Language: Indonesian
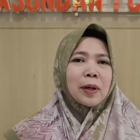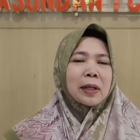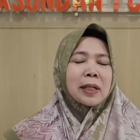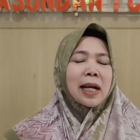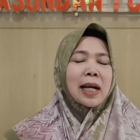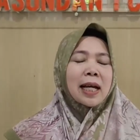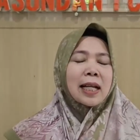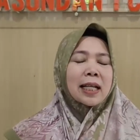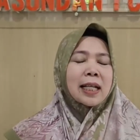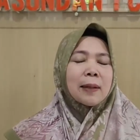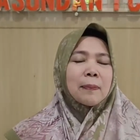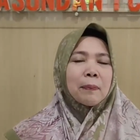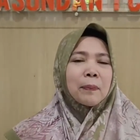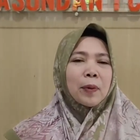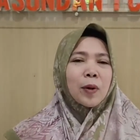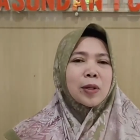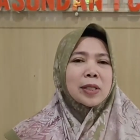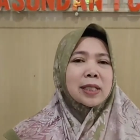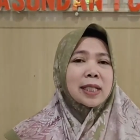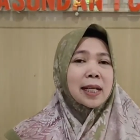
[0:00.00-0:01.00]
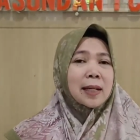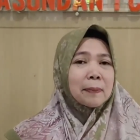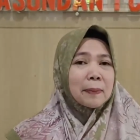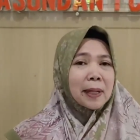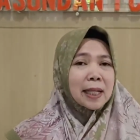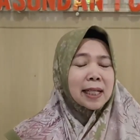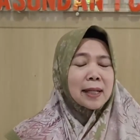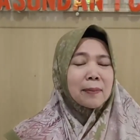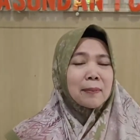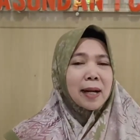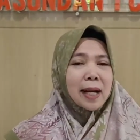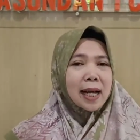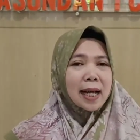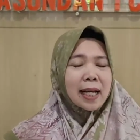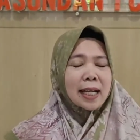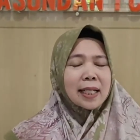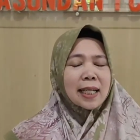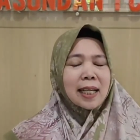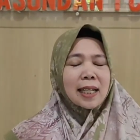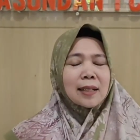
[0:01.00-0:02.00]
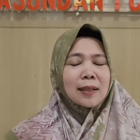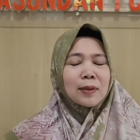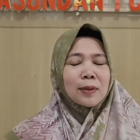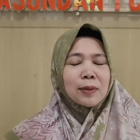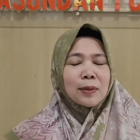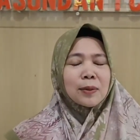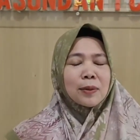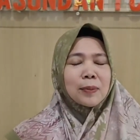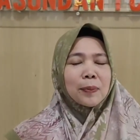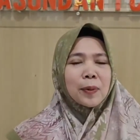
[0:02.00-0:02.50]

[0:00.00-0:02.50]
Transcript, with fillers: dari proyek P5 yaitu